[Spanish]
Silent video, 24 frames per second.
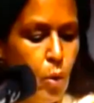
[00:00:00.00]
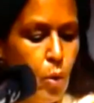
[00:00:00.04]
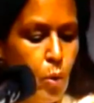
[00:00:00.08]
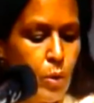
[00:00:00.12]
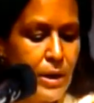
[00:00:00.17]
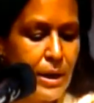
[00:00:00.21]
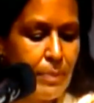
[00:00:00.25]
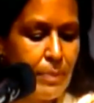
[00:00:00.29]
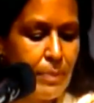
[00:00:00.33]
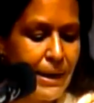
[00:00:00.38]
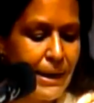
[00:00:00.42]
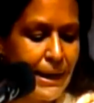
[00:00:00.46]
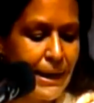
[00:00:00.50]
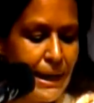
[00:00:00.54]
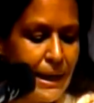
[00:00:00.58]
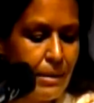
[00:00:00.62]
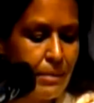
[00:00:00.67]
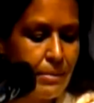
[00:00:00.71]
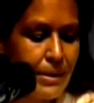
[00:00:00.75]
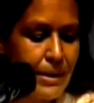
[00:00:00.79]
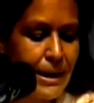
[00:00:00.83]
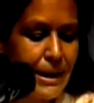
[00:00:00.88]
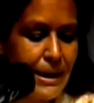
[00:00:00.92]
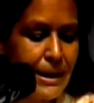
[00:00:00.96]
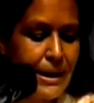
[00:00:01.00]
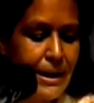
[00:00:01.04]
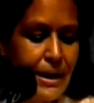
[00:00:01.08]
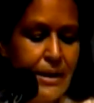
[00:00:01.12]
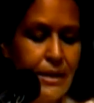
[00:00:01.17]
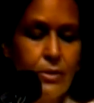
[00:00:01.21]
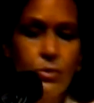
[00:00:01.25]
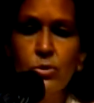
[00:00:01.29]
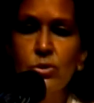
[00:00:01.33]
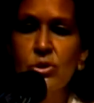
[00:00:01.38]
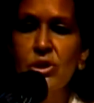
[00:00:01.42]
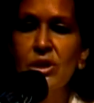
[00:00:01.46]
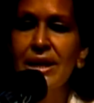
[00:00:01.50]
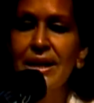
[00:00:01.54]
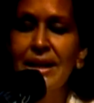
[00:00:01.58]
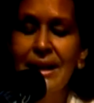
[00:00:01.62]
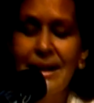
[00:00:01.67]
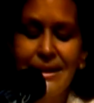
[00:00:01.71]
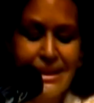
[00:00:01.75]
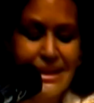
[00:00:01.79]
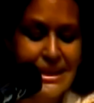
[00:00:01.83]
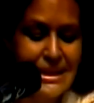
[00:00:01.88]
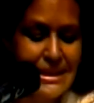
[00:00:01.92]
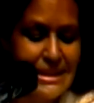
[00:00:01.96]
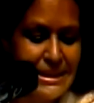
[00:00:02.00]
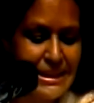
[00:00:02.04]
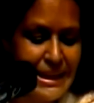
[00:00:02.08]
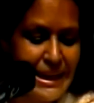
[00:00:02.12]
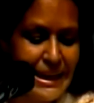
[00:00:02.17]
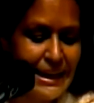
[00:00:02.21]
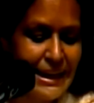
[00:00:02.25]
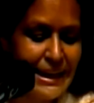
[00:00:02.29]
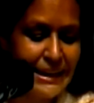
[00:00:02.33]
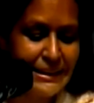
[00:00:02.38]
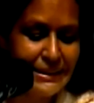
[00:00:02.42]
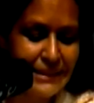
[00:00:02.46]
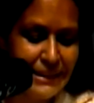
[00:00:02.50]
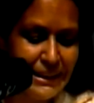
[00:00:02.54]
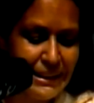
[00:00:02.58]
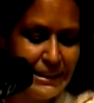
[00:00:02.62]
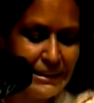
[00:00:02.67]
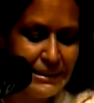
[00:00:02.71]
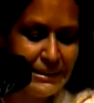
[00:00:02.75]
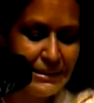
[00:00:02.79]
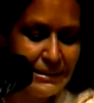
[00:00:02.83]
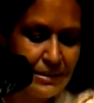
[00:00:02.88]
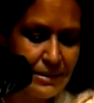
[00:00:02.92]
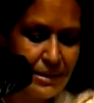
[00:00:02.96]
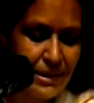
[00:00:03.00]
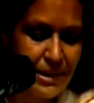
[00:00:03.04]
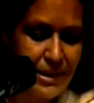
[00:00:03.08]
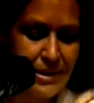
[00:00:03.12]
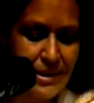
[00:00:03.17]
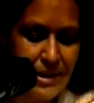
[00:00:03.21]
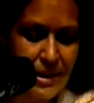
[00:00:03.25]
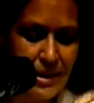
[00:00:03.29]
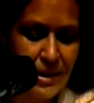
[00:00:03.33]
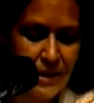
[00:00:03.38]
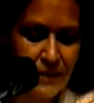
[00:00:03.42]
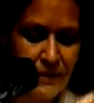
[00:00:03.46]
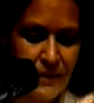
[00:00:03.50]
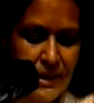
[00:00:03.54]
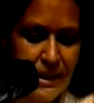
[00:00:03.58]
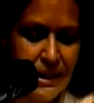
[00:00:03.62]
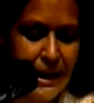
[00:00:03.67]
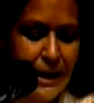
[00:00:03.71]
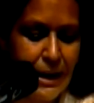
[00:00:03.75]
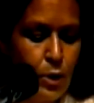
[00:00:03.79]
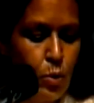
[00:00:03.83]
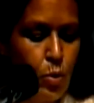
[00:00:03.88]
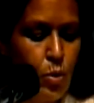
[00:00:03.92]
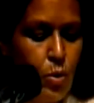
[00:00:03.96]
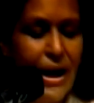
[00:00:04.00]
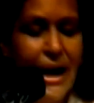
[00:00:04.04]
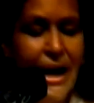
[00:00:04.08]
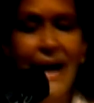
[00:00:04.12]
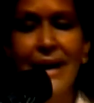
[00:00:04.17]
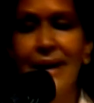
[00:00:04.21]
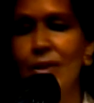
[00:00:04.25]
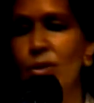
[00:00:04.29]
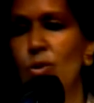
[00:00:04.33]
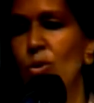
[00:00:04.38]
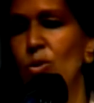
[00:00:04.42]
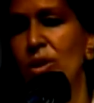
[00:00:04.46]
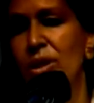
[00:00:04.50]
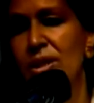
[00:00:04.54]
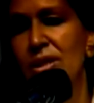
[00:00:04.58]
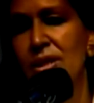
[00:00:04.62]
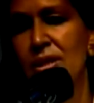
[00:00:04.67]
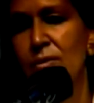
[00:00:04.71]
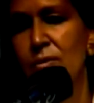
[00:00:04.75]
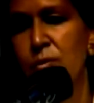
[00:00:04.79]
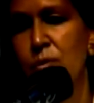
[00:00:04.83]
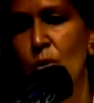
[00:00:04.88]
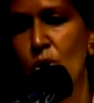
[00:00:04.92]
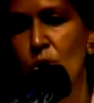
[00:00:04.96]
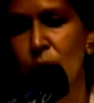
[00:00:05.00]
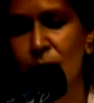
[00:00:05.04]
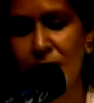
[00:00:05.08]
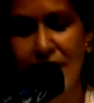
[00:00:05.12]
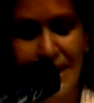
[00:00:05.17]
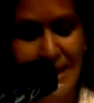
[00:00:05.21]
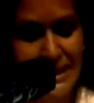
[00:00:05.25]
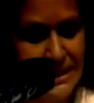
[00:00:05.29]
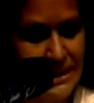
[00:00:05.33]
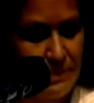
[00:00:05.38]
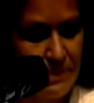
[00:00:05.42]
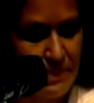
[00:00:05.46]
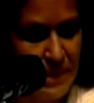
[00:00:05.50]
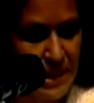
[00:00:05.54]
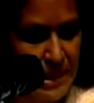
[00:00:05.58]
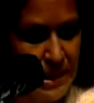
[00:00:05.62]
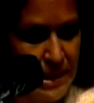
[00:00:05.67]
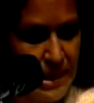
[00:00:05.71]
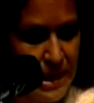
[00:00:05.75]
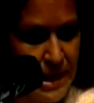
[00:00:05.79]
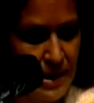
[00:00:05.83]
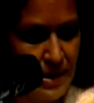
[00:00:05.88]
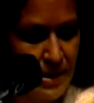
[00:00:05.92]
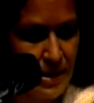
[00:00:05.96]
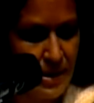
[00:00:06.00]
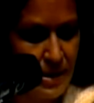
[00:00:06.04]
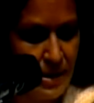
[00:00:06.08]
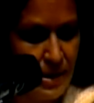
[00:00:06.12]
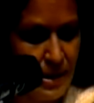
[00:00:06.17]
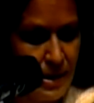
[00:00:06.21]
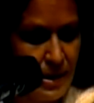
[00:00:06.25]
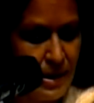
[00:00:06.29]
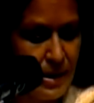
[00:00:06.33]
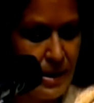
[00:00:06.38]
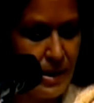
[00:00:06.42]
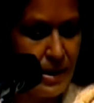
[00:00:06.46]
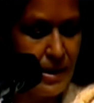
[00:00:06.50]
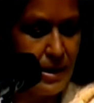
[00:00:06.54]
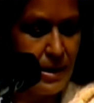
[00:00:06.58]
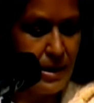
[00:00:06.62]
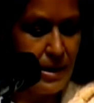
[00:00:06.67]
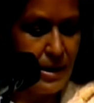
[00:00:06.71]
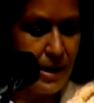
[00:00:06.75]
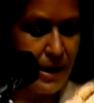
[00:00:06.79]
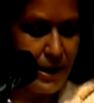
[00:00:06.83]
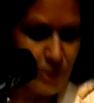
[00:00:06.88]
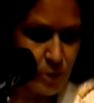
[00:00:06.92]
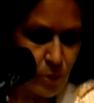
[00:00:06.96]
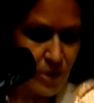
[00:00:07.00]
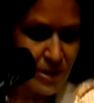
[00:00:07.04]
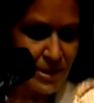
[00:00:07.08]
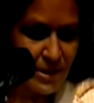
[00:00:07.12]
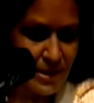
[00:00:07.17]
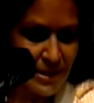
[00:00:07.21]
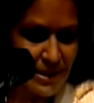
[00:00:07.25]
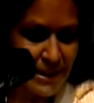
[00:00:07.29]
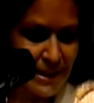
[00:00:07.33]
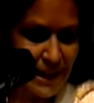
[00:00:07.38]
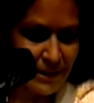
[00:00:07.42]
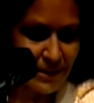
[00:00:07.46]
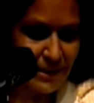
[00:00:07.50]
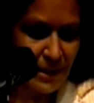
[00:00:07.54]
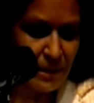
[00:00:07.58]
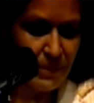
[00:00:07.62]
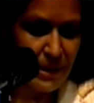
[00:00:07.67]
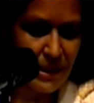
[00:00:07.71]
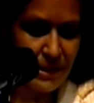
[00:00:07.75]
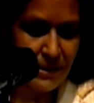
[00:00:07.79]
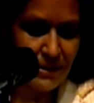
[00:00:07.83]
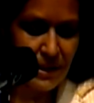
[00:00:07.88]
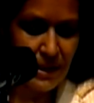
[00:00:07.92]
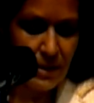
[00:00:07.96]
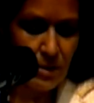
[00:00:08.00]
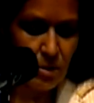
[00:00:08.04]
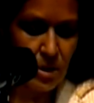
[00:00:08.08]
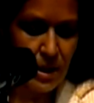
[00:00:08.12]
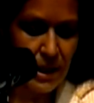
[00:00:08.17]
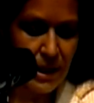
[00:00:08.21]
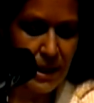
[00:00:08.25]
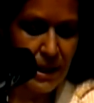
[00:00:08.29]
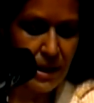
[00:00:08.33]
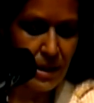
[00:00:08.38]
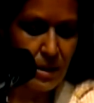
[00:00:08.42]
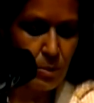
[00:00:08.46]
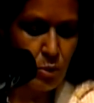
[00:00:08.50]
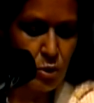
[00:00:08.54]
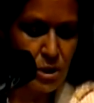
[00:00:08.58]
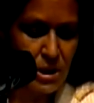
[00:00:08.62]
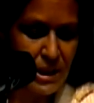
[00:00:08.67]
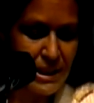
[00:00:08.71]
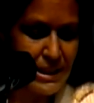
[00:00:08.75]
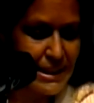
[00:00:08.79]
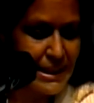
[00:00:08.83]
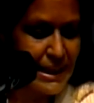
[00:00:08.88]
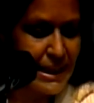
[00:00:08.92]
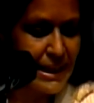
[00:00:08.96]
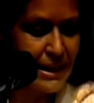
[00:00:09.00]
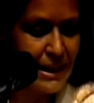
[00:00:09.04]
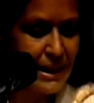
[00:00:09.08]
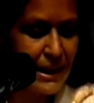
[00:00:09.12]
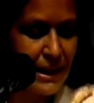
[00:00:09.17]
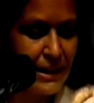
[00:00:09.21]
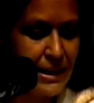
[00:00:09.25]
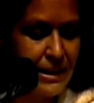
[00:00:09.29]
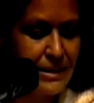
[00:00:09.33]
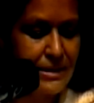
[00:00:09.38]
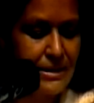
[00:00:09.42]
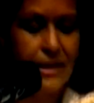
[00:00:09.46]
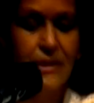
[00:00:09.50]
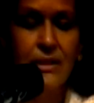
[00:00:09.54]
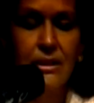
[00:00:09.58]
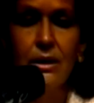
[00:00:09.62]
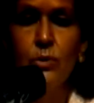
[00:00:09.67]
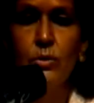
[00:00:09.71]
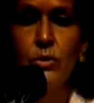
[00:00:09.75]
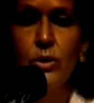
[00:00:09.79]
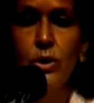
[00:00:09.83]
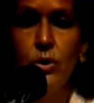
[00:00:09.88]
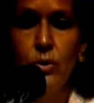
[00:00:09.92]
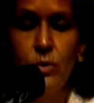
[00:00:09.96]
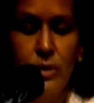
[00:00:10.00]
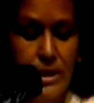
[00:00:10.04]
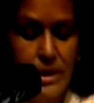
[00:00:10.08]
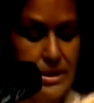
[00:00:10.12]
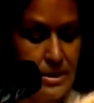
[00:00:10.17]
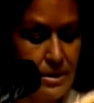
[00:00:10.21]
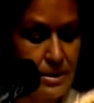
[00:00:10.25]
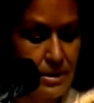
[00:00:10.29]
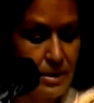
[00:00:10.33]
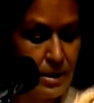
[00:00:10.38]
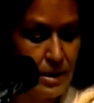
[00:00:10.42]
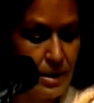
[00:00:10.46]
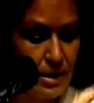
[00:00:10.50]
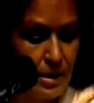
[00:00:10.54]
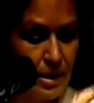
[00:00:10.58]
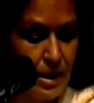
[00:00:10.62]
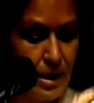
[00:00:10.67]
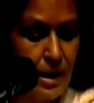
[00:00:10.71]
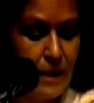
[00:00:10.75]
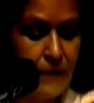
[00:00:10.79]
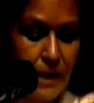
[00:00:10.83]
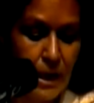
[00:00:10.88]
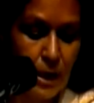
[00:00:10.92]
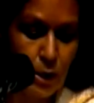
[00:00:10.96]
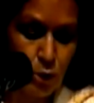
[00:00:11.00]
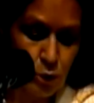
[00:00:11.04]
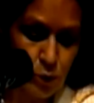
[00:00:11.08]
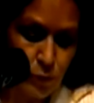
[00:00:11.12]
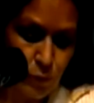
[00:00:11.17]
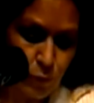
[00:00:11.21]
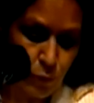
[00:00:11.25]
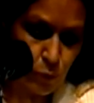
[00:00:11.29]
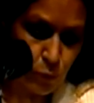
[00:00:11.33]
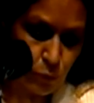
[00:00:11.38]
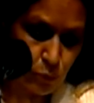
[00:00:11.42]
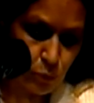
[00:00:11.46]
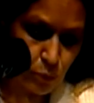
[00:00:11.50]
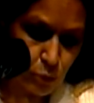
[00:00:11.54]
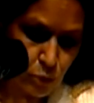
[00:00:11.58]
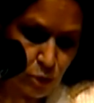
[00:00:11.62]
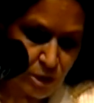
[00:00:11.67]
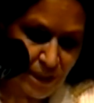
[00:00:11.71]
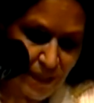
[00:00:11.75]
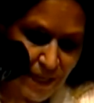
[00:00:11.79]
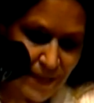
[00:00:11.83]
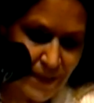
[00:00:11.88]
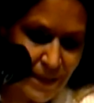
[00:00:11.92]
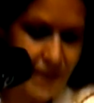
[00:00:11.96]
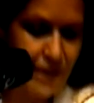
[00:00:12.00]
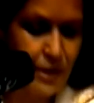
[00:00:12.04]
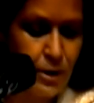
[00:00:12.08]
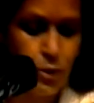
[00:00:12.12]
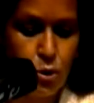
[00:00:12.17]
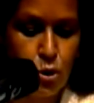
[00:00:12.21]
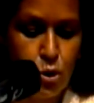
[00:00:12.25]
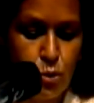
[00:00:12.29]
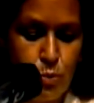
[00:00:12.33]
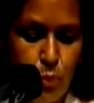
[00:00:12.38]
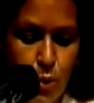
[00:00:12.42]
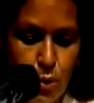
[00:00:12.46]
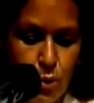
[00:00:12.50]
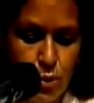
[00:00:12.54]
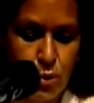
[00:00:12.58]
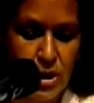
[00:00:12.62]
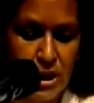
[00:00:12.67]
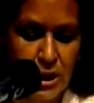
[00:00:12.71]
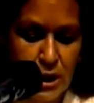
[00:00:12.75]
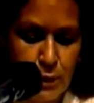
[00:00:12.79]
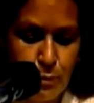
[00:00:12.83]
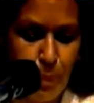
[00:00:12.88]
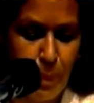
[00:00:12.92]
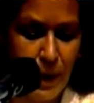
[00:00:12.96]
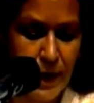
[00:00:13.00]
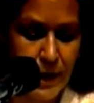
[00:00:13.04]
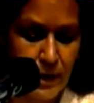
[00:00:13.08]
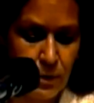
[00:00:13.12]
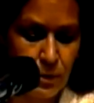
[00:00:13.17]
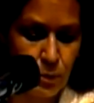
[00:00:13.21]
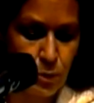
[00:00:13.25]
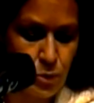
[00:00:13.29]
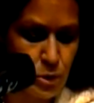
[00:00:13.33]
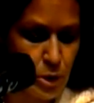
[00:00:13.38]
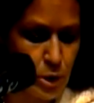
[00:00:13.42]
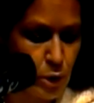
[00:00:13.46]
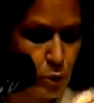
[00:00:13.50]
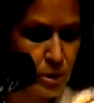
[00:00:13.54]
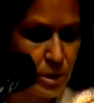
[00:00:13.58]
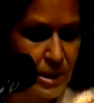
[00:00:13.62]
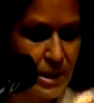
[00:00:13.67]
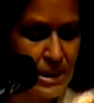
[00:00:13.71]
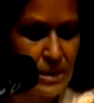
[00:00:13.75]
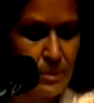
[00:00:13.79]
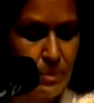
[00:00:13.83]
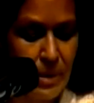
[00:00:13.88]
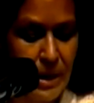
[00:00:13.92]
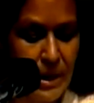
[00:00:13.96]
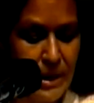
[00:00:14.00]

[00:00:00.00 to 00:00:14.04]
Una palabra que nos llega desde el latín que significa lugar donde se forma la semilla. Eso es exactamente lo que queremos hacer en estas reuniones. De los frutos traídos por los expertos de otras